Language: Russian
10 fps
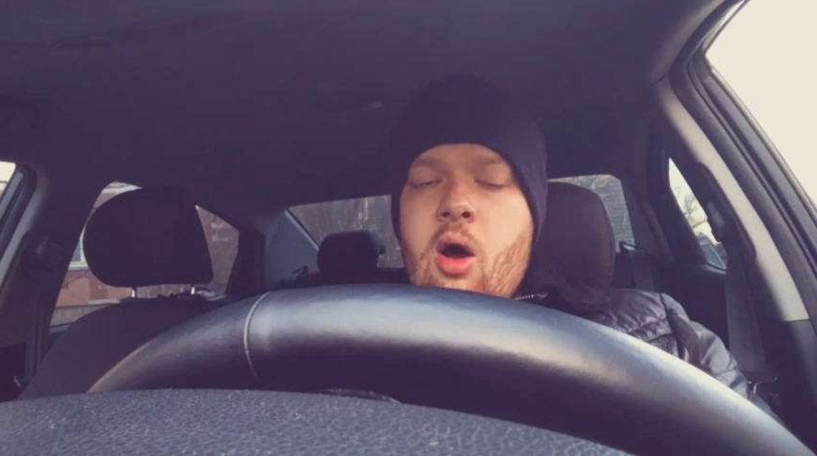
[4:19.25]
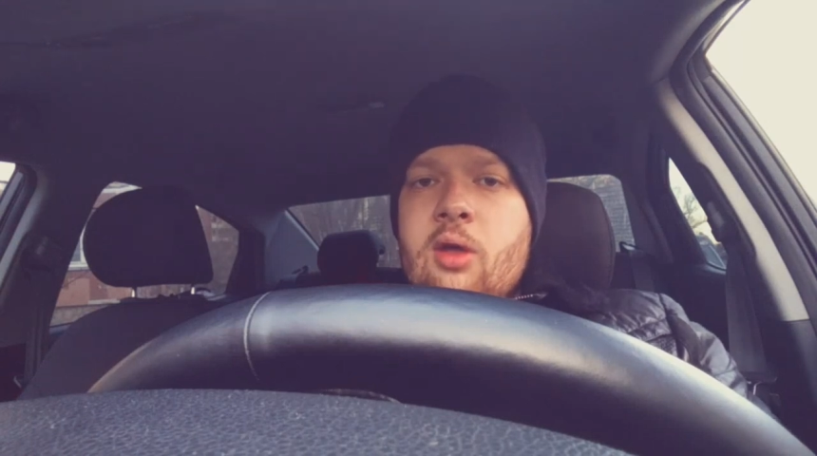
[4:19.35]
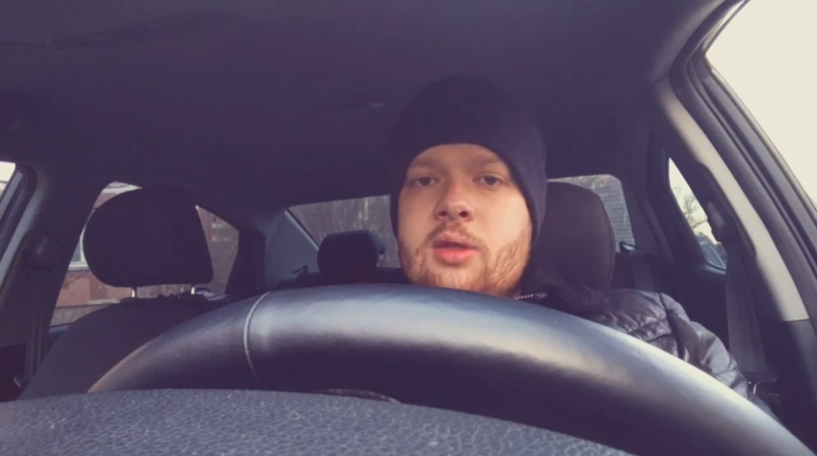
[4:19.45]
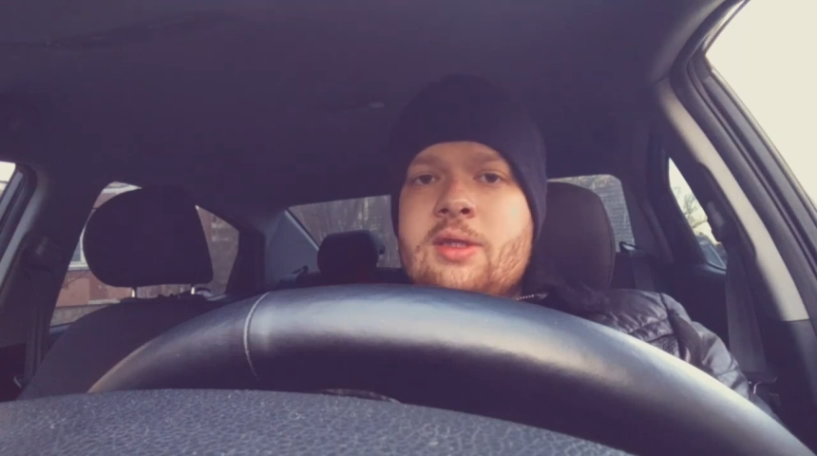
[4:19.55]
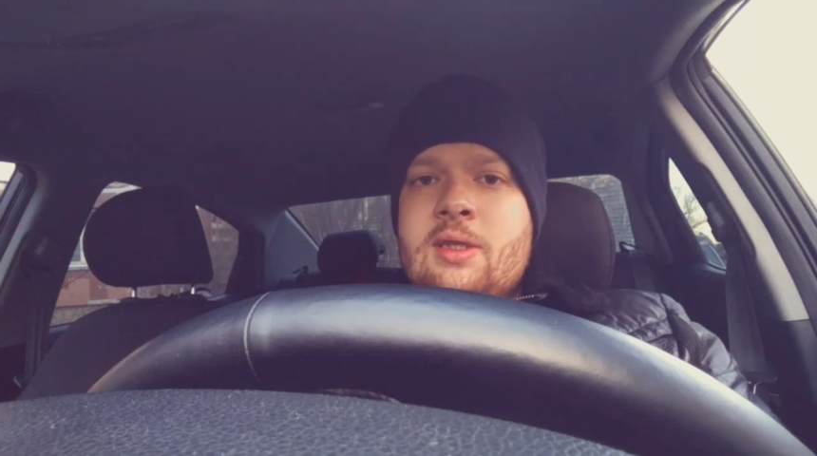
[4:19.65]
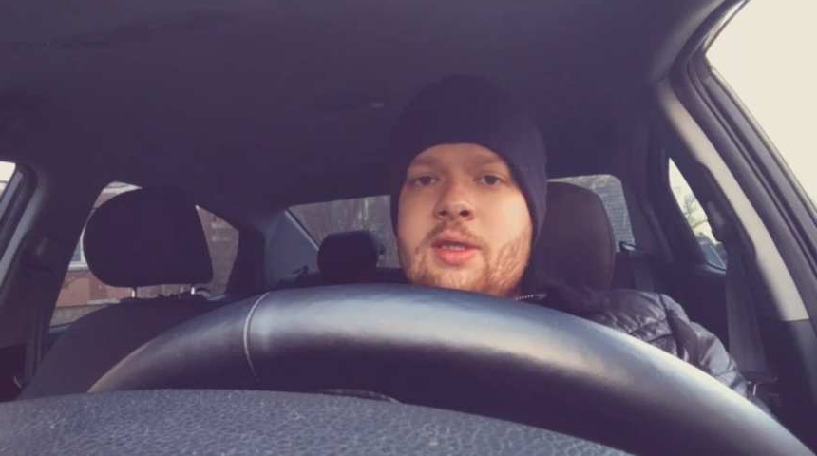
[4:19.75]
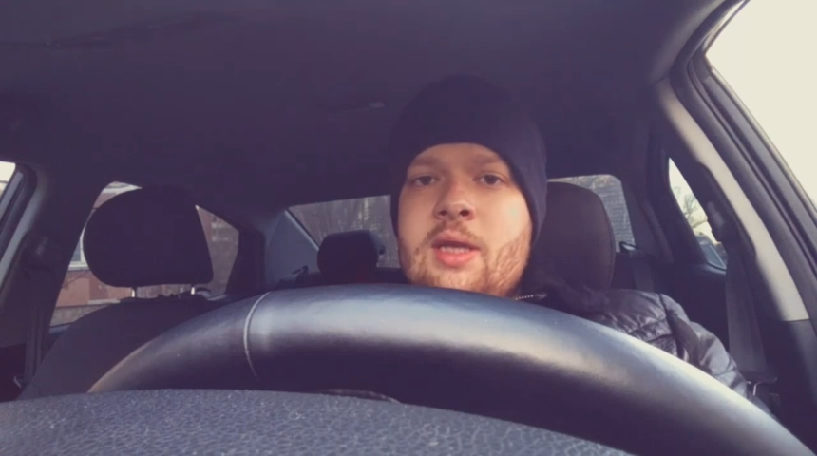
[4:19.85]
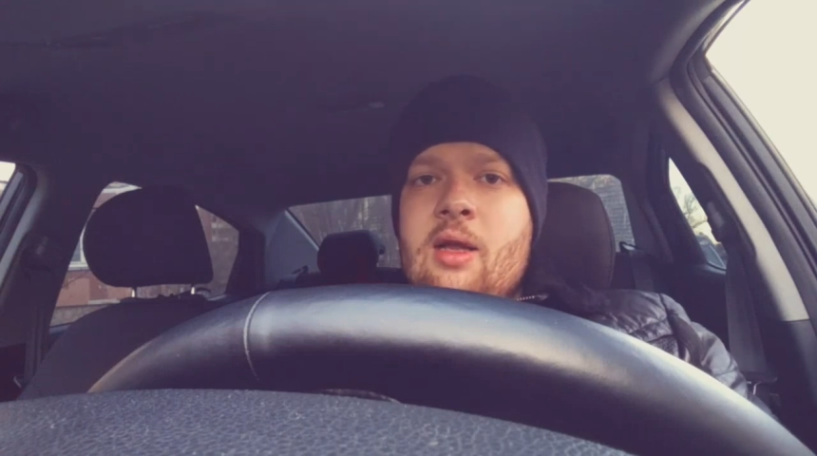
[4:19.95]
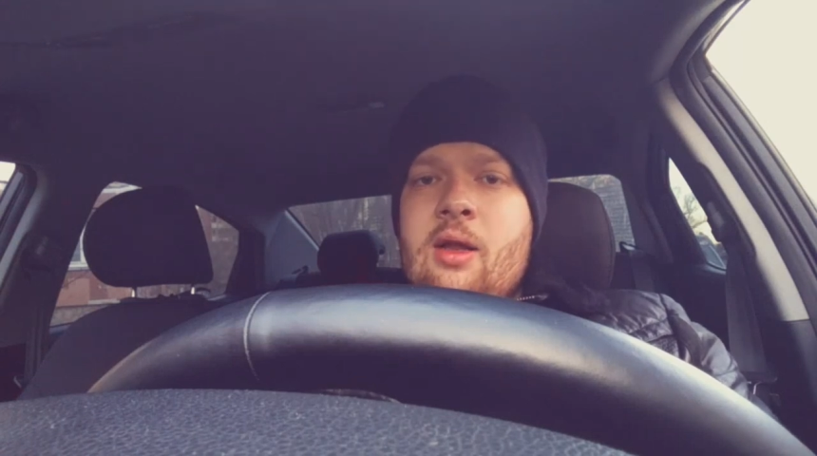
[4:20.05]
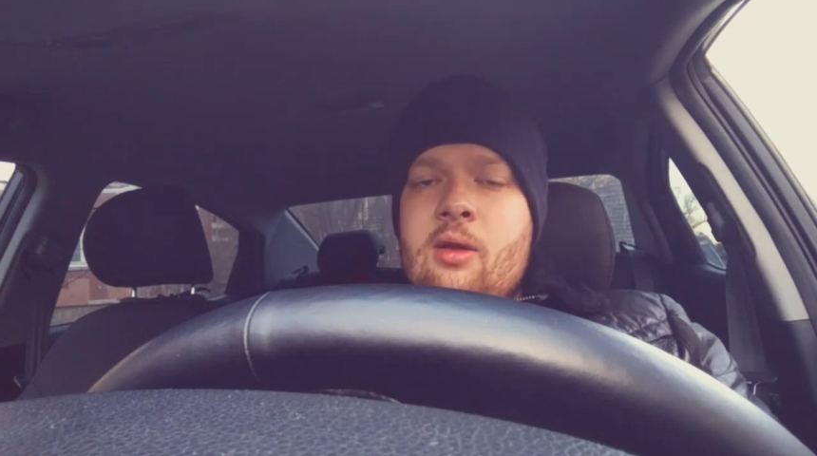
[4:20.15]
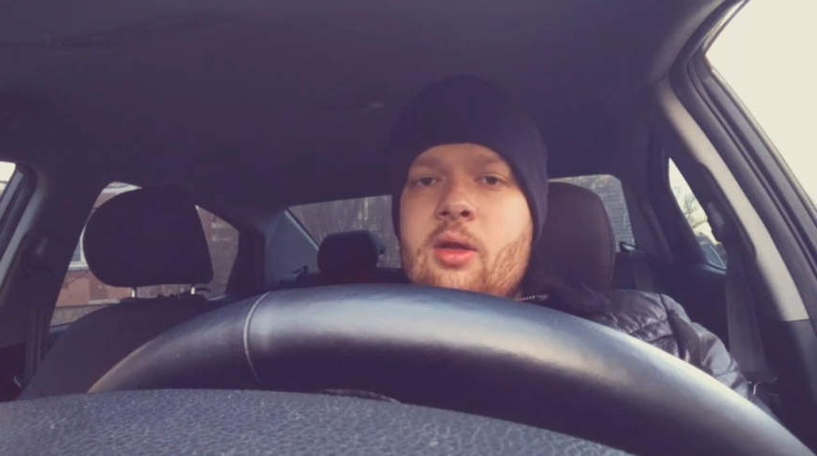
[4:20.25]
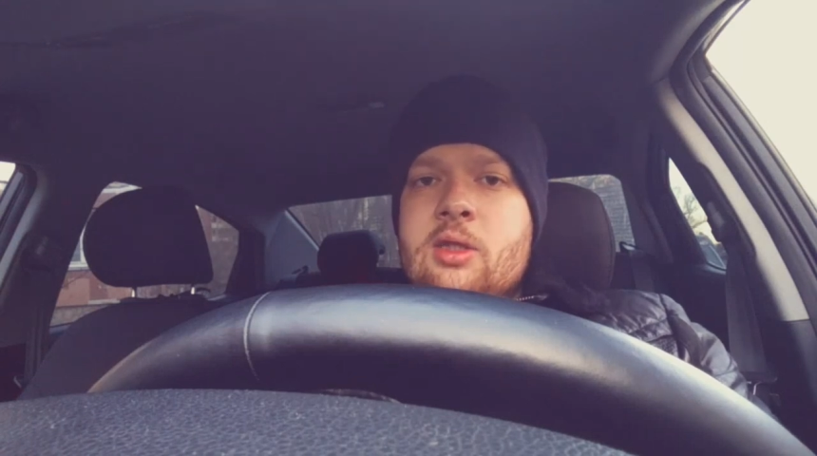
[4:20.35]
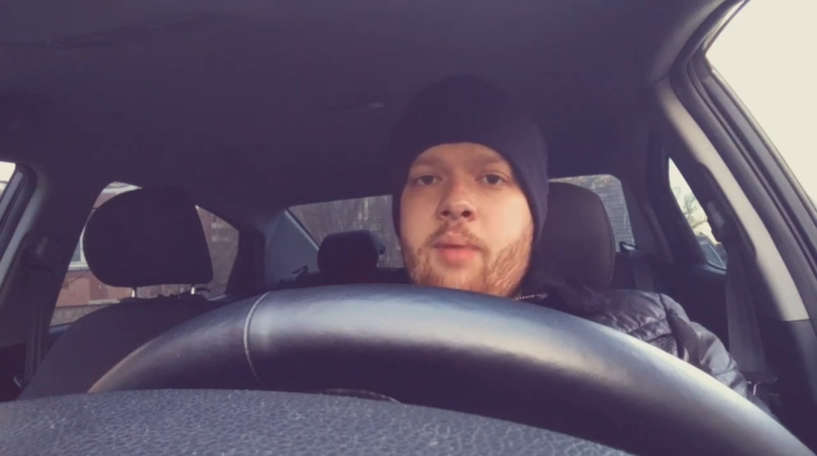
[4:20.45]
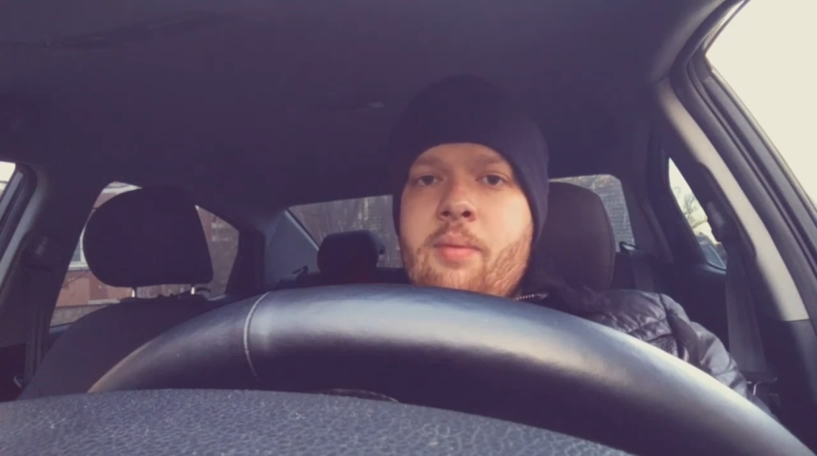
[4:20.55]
он сделал